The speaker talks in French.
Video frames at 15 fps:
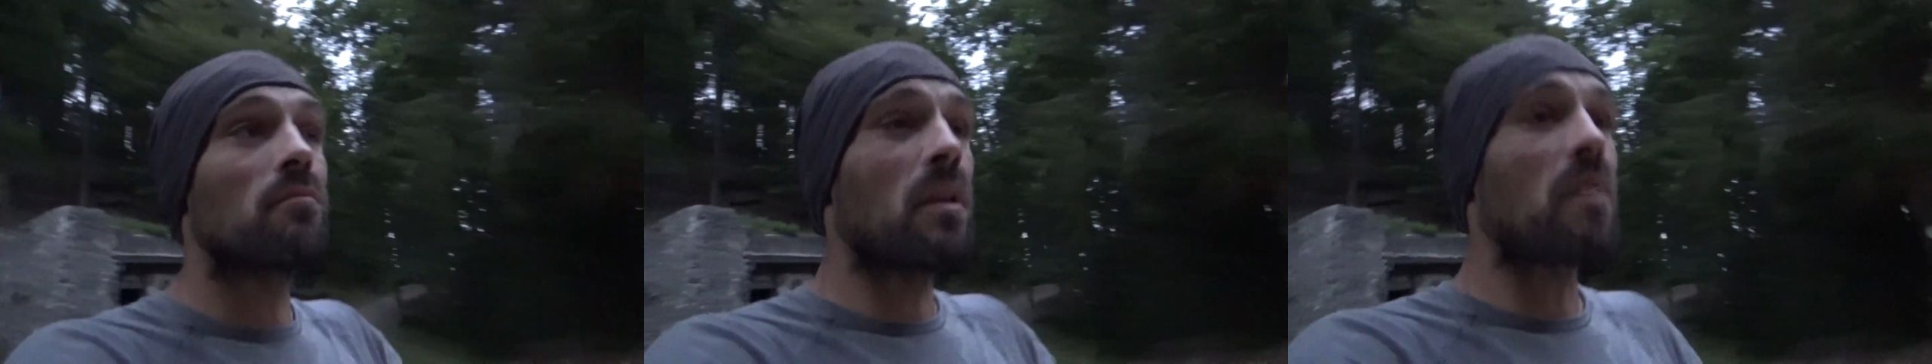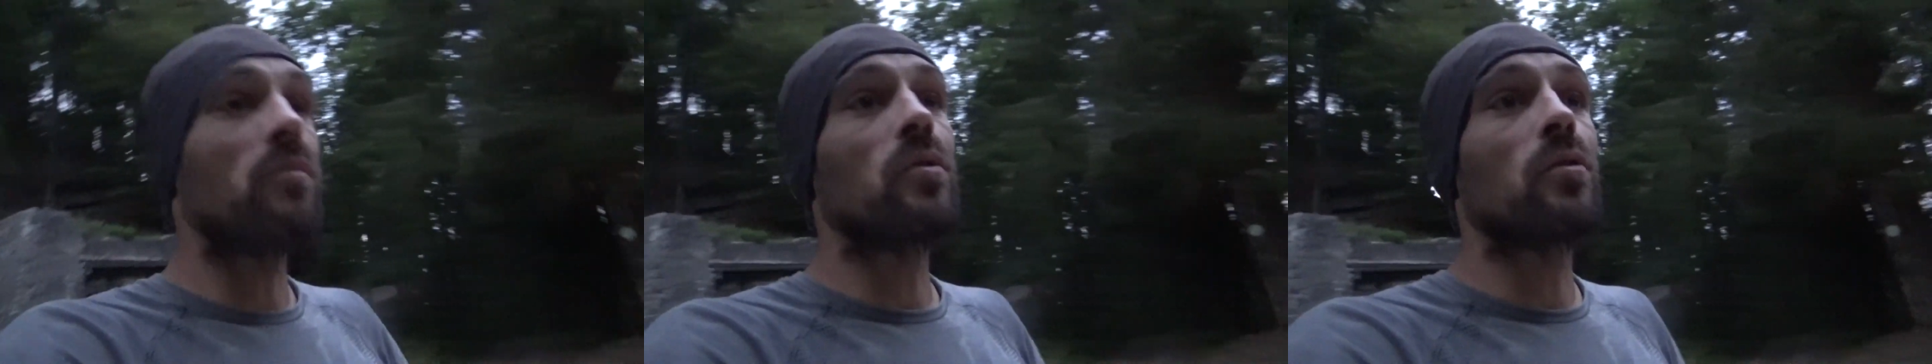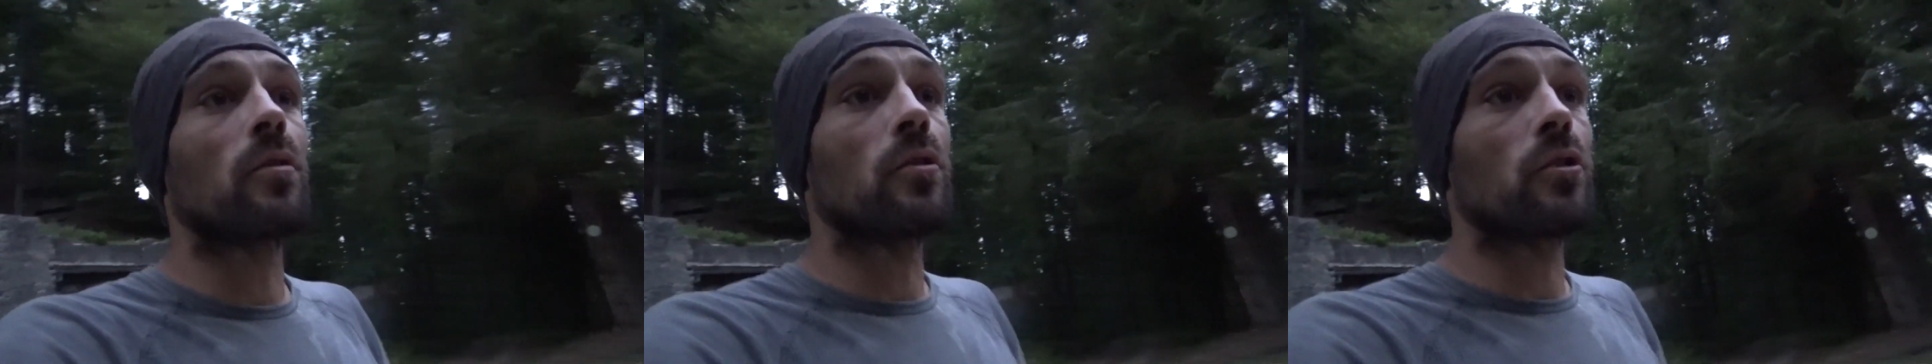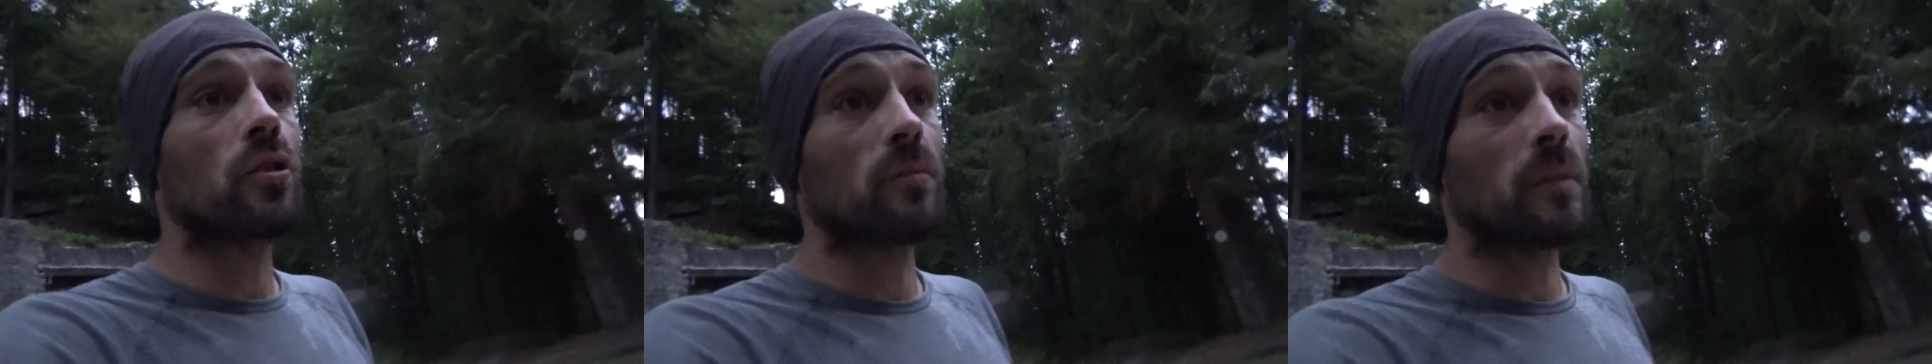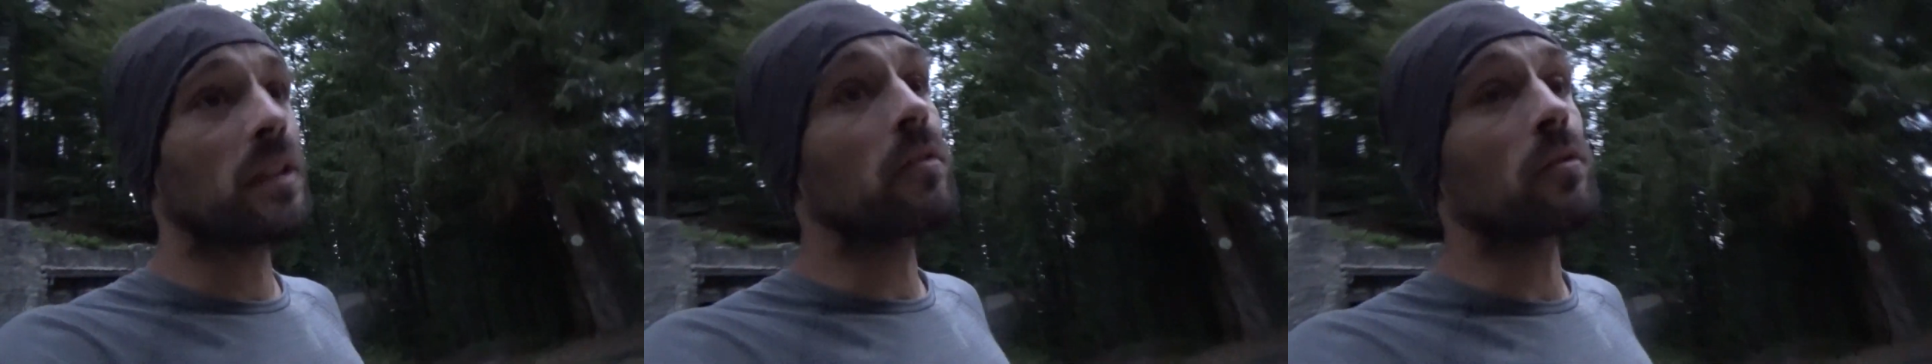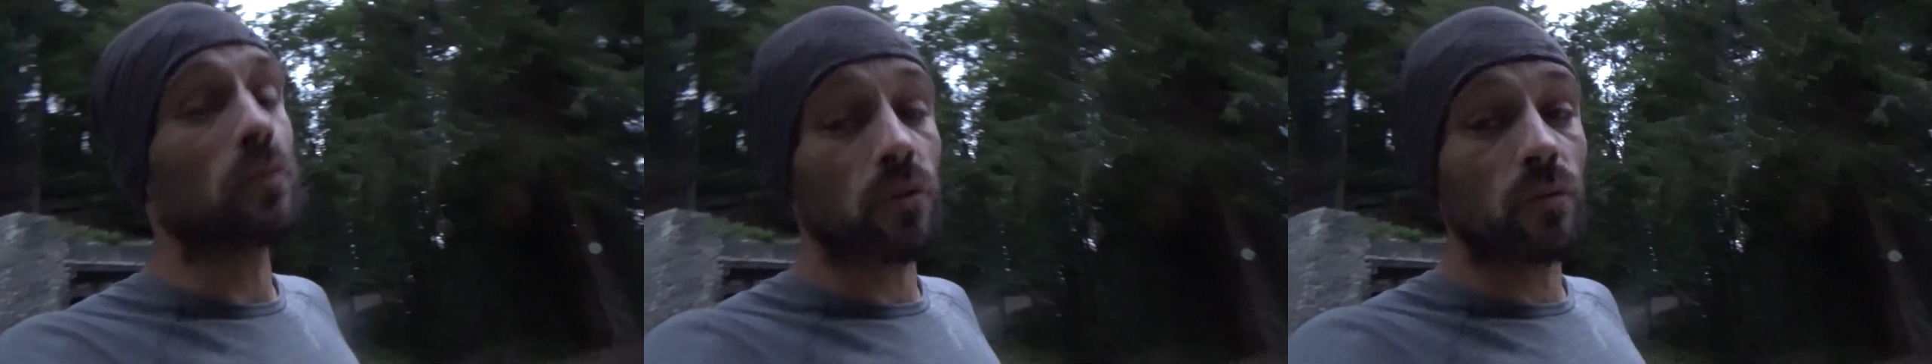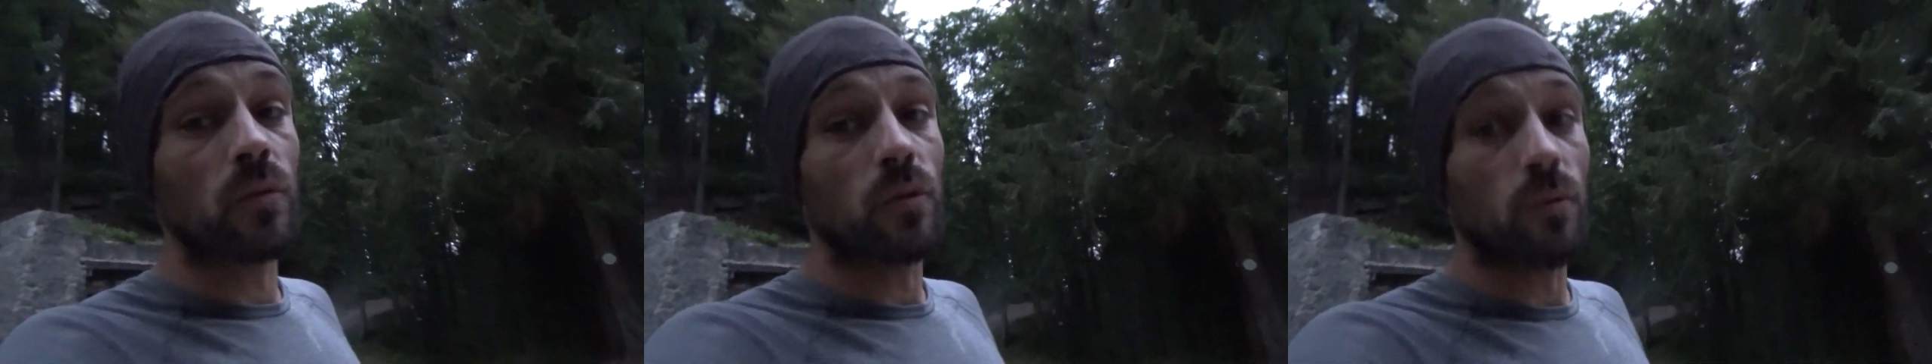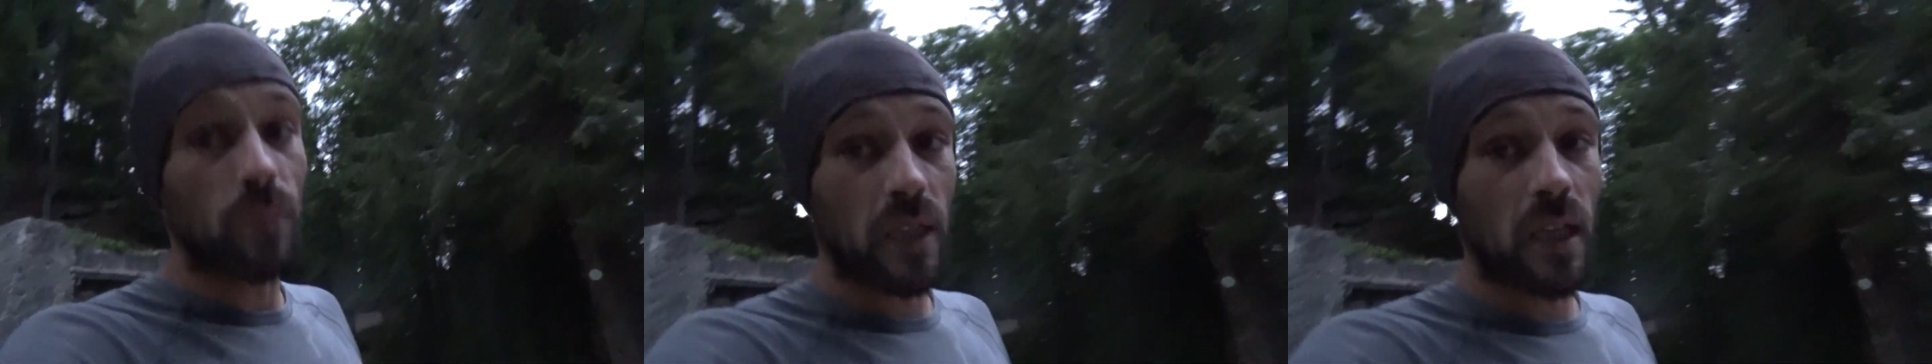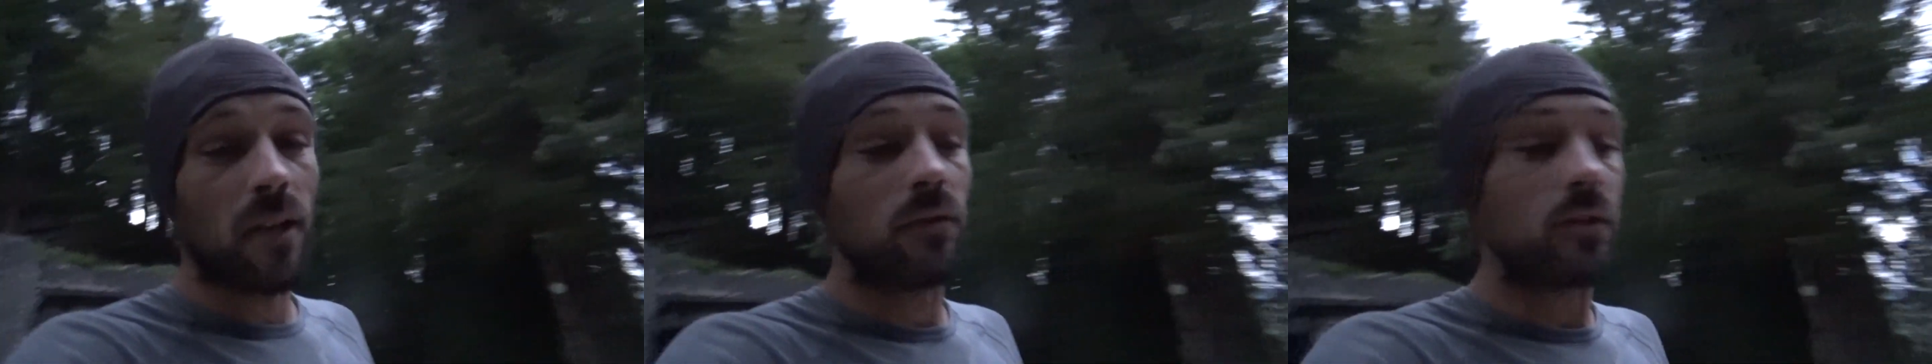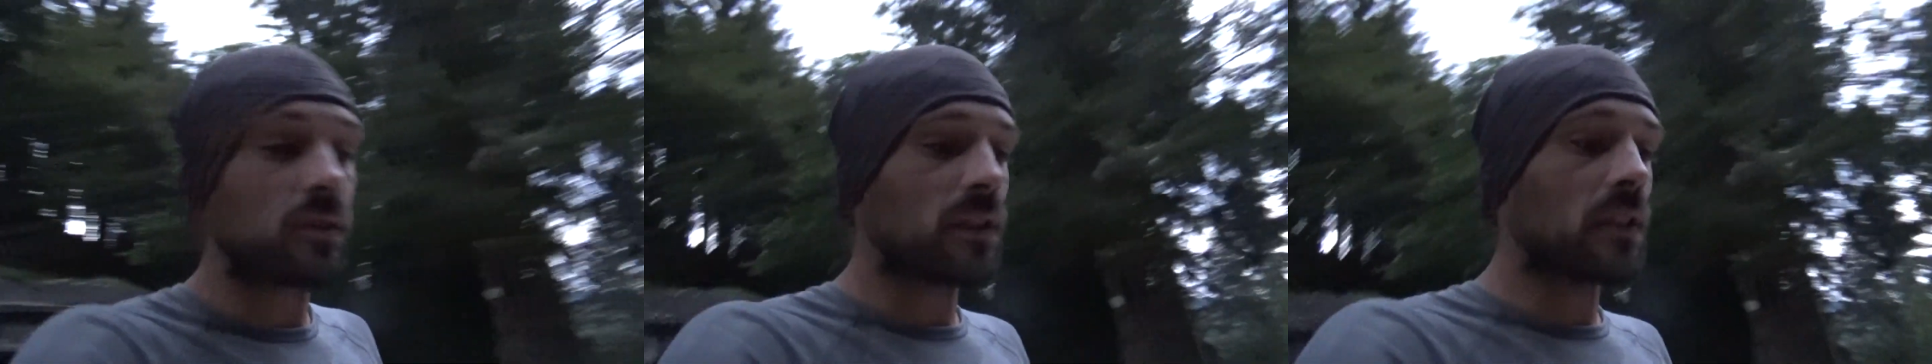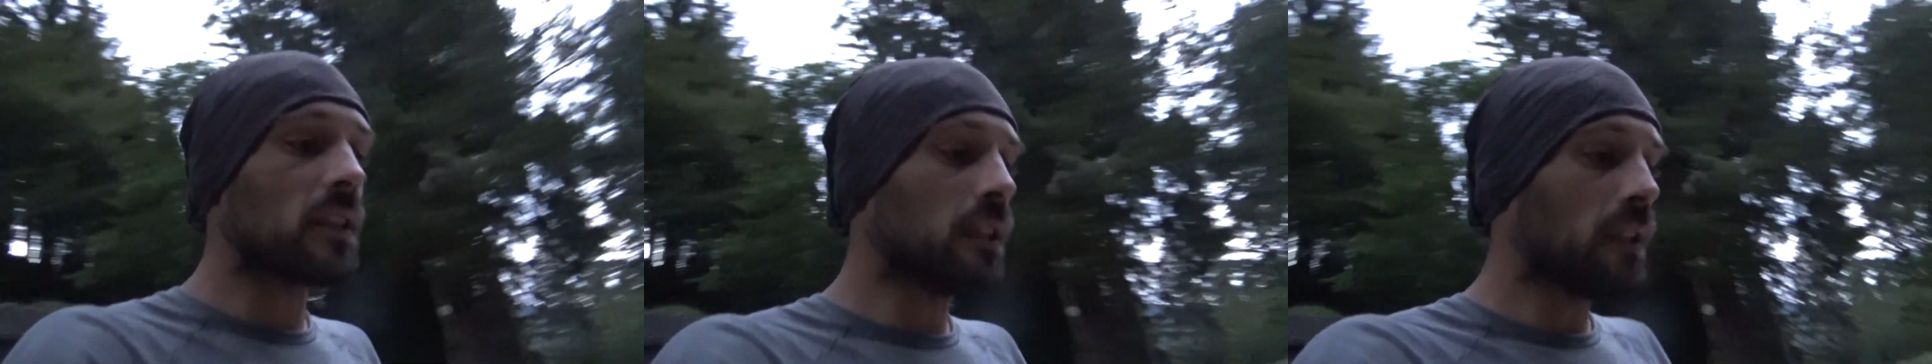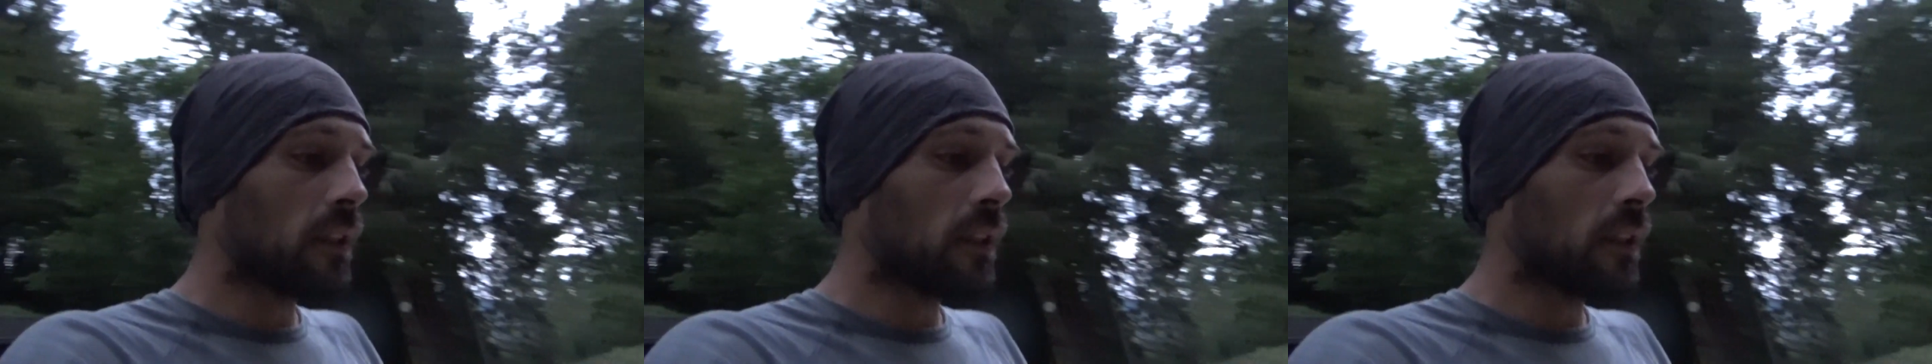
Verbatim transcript: même sur le chemin. Donc je me suis bien avancé.